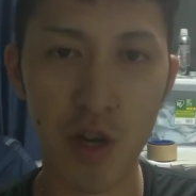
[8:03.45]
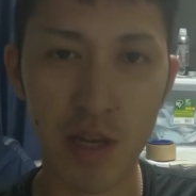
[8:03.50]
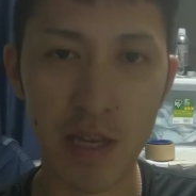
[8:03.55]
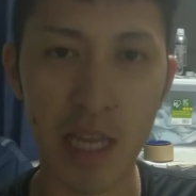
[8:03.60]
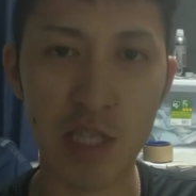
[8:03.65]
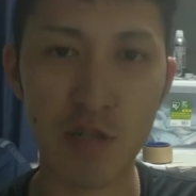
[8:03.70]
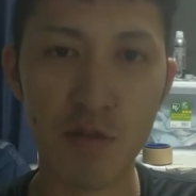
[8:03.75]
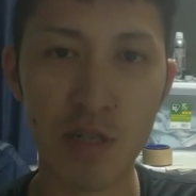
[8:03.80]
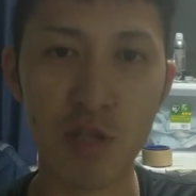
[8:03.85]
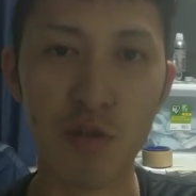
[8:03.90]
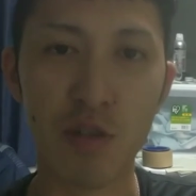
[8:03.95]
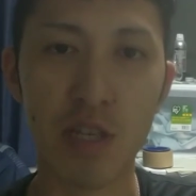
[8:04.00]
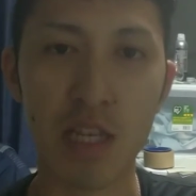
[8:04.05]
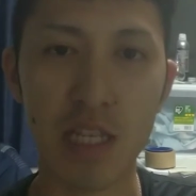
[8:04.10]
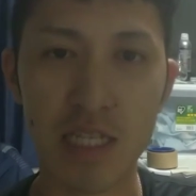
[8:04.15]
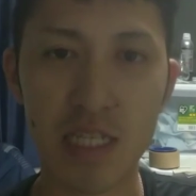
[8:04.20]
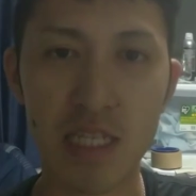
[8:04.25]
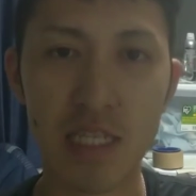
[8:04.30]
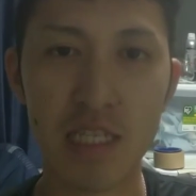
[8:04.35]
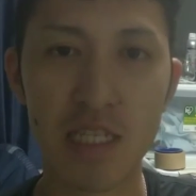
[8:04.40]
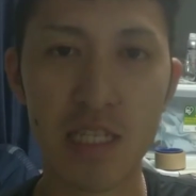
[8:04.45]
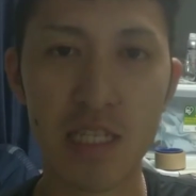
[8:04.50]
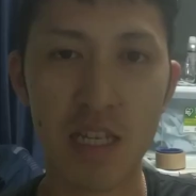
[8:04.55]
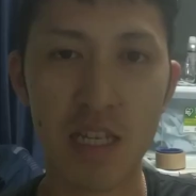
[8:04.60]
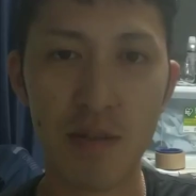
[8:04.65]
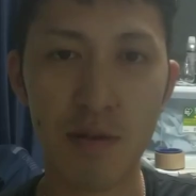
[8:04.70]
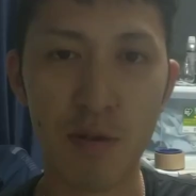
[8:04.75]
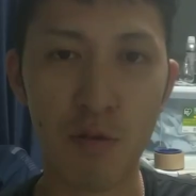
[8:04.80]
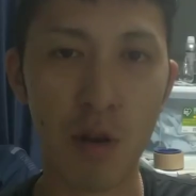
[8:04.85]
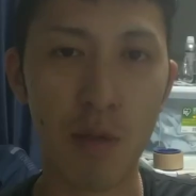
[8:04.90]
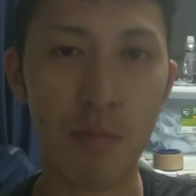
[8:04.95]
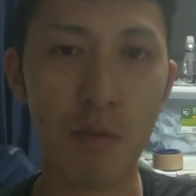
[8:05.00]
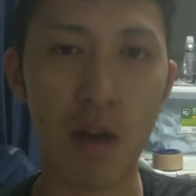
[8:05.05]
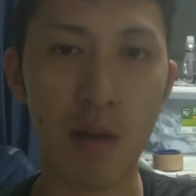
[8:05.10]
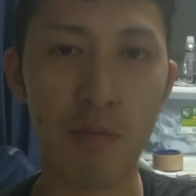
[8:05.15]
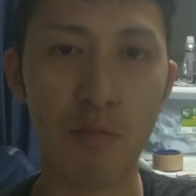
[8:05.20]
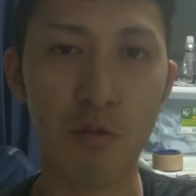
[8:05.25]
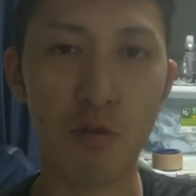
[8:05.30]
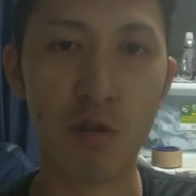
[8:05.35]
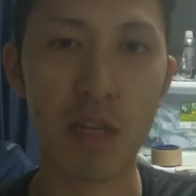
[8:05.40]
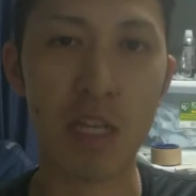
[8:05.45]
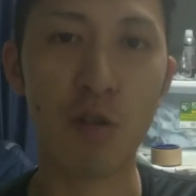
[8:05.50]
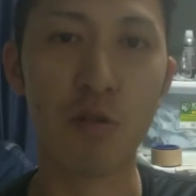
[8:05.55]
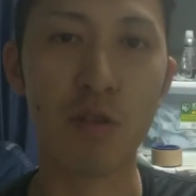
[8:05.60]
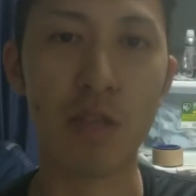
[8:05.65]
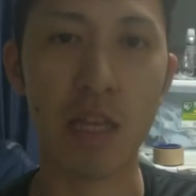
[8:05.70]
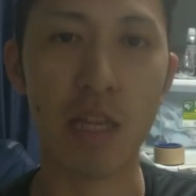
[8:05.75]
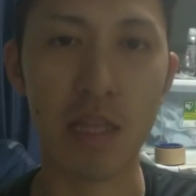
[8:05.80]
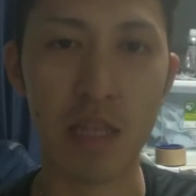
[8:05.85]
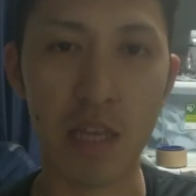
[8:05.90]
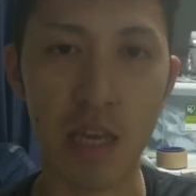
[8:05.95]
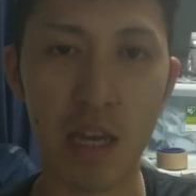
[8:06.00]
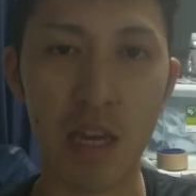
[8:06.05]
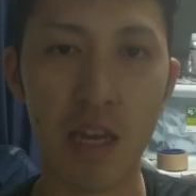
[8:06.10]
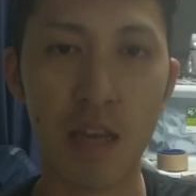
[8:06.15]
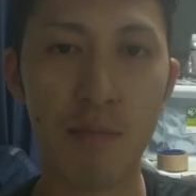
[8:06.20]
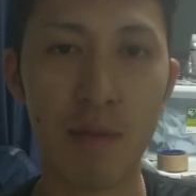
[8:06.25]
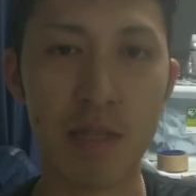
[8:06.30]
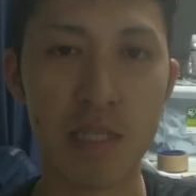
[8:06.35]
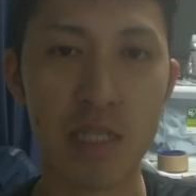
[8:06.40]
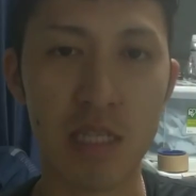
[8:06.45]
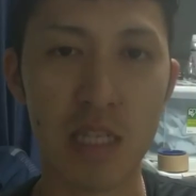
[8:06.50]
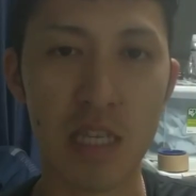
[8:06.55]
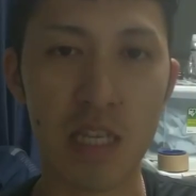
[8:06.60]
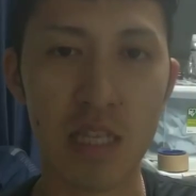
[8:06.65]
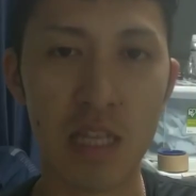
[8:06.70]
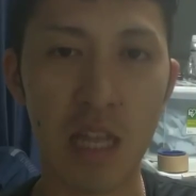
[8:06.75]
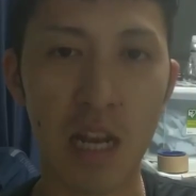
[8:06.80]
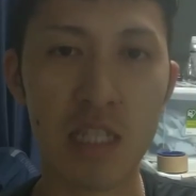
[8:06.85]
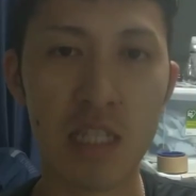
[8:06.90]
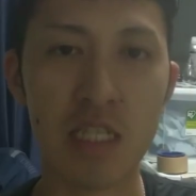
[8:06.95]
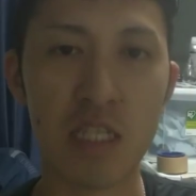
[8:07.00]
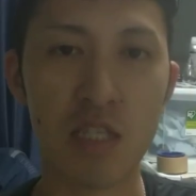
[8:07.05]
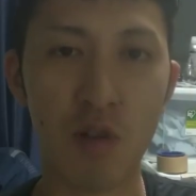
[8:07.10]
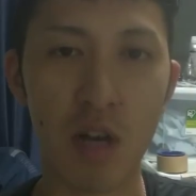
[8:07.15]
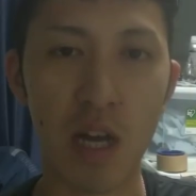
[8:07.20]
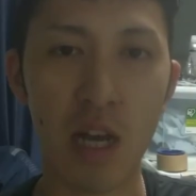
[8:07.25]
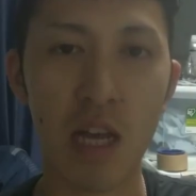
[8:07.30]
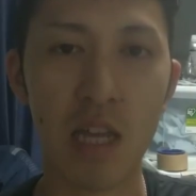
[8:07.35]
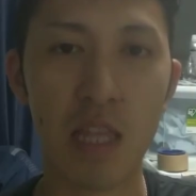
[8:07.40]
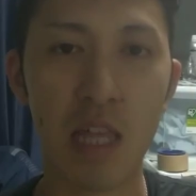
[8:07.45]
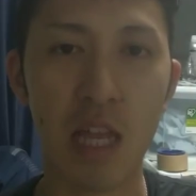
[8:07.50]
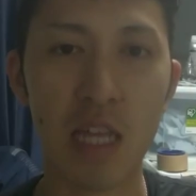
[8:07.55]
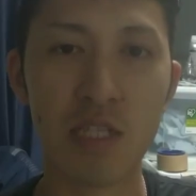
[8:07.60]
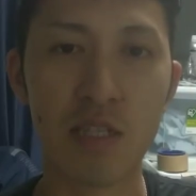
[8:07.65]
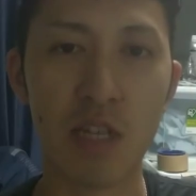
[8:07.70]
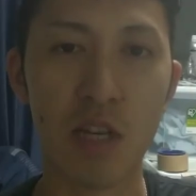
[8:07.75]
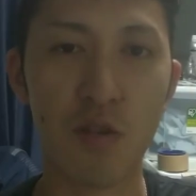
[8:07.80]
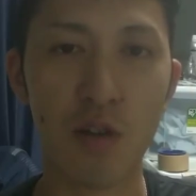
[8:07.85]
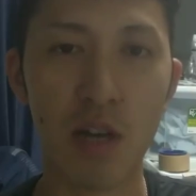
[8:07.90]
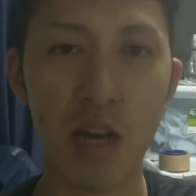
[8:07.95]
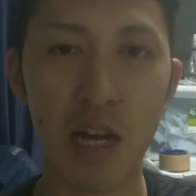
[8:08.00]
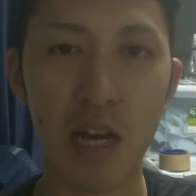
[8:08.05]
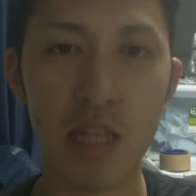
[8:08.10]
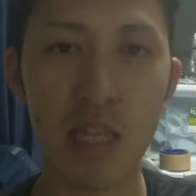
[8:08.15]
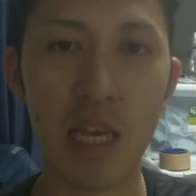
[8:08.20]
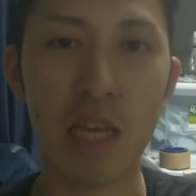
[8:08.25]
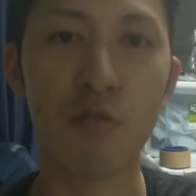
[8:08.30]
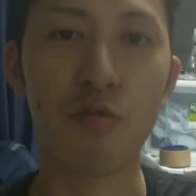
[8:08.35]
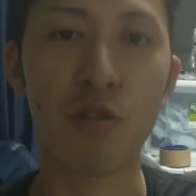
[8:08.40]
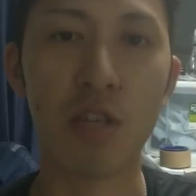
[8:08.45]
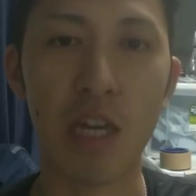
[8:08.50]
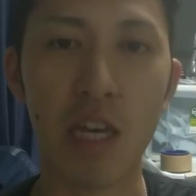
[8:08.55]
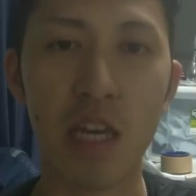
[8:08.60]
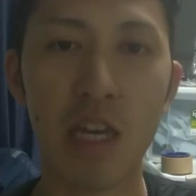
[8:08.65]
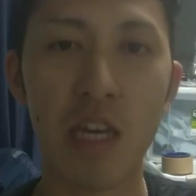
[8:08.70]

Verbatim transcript: 結論はそれですこれまあ僕の理論なんで別に正しいとか正しくないとかないので